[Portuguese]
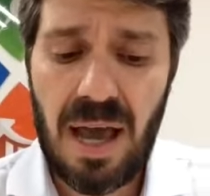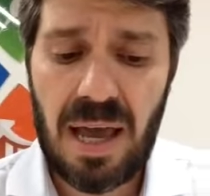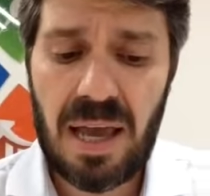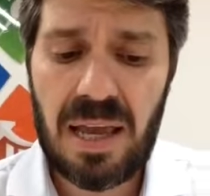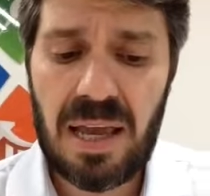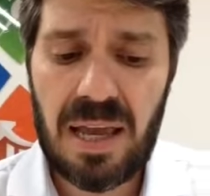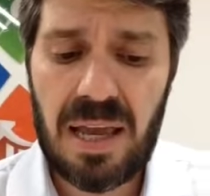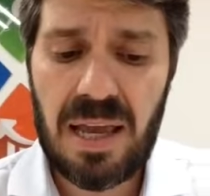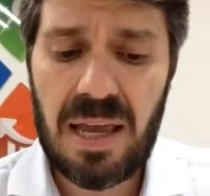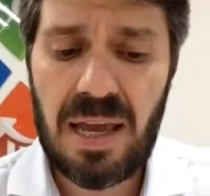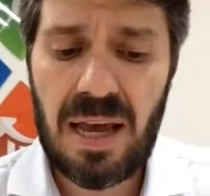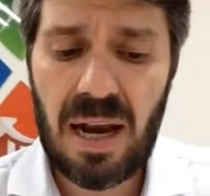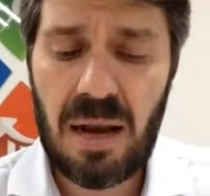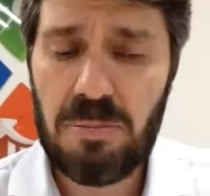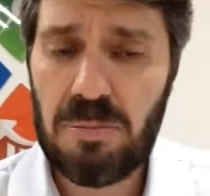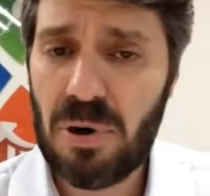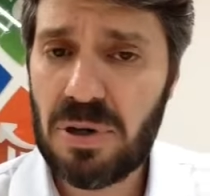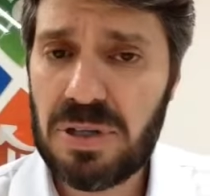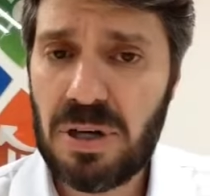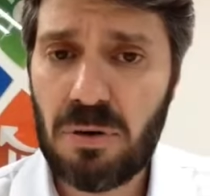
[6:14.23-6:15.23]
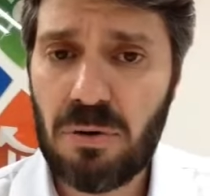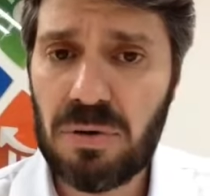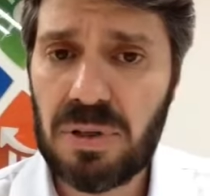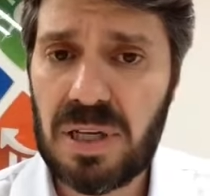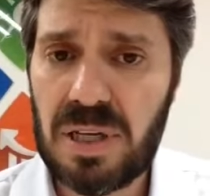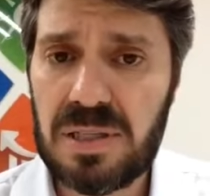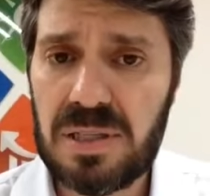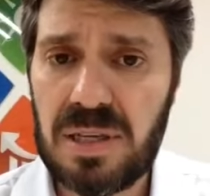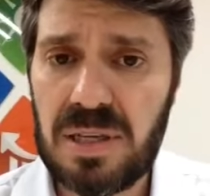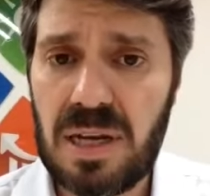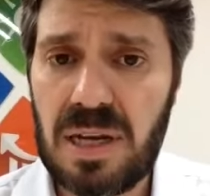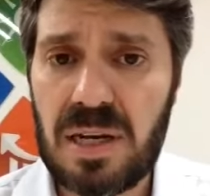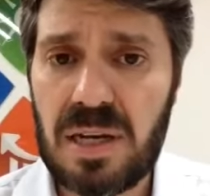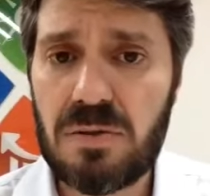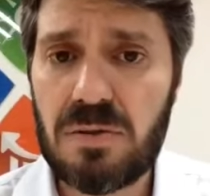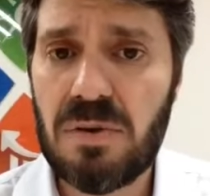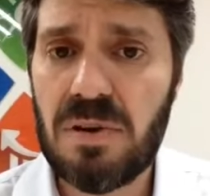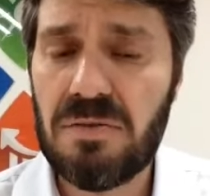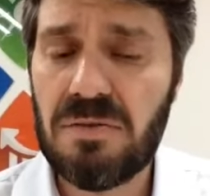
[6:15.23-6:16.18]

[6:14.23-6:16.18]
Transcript: E ela pode acontecer na sua